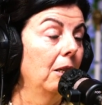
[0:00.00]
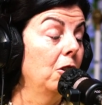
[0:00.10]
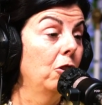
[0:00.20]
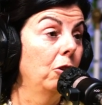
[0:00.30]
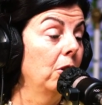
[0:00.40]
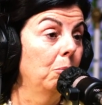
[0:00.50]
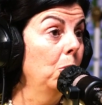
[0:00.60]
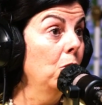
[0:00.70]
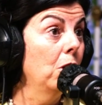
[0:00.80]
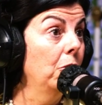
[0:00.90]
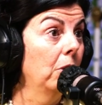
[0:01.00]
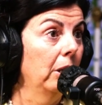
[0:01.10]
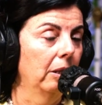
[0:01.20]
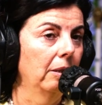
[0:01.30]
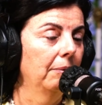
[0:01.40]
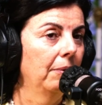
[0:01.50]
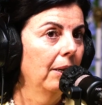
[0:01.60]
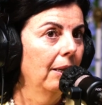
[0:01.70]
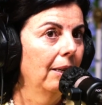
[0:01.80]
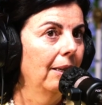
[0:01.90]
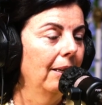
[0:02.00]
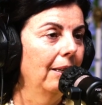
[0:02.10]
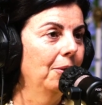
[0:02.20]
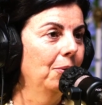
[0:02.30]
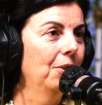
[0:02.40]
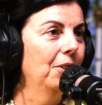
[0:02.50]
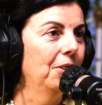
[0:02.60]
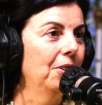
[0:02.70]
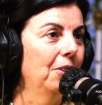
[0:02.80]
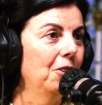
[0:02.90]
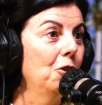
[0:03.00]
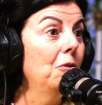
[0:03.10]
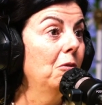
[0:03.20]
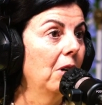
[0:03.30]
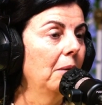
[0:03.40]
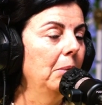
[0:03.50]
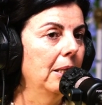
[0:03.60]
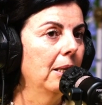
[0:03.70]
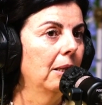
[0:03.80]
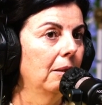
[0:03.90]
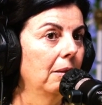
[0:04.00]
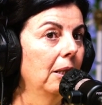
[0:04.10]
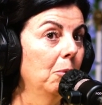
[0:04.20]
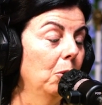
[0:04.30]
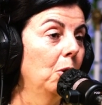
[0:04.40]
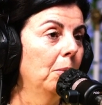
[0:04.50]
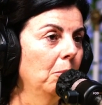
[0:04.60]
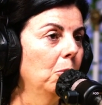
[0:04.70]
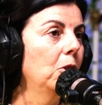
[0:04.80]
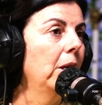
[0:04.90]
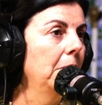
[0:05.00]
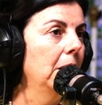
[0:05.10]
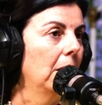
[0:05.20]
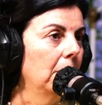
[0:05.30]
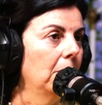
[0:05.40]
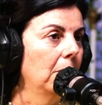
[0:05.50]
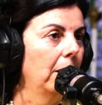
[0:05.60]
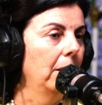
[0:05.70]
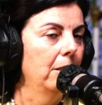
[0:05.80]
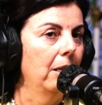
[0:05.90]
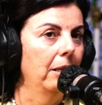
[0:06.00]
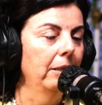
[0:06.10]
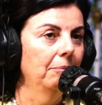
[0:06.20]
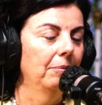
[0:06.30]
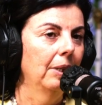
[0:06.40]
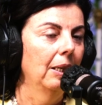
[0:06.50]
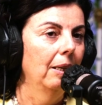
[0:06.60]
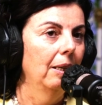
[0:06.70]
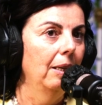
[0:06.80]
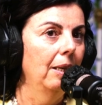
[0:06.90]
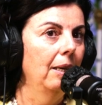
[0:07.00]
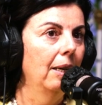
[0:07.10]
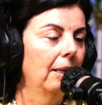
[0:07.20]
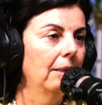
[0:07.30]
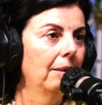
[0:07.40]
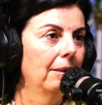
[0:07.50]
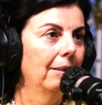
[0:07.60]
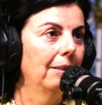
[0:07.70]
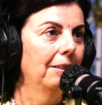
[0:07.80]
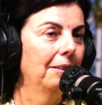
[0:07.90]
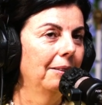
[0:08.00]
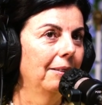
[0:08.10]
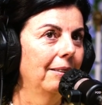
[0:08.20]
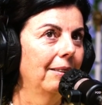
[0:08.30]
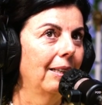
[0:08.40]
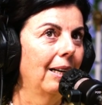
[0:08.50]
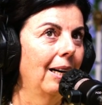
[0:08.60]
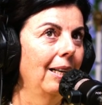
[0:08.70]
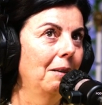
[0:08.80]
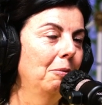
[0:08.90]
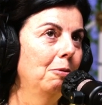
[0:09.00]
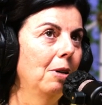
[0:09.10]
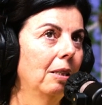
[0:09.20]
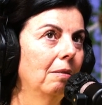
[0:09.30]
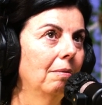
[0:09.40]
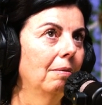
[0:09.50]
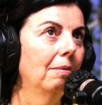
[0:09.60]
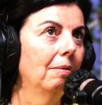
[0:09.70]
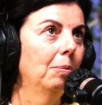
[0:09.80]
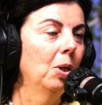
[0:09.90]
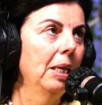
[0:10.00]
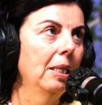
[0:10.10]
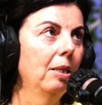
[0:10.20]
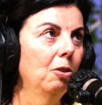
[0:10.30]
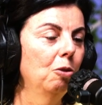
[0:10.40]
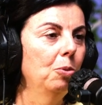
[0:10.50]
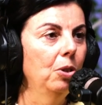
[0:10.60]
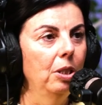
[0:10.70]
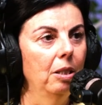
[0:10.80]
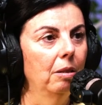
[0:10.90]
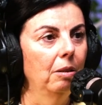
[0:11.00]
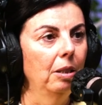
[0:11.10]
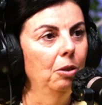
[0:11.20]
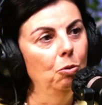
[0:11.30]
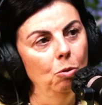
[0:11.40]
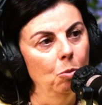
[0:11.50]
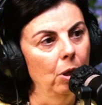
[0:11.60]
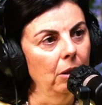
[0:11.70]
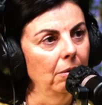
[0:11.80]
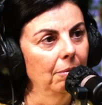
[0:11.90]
J'étais dans un boulot que j'adorais. rien hein. Donc, je vais voir un médecin qui me recommande. Bon, c'était un médecin, donc ça allait, j'allais. Et là, euh, à la fois, première séance, je me dis, euh, il se fout de moi.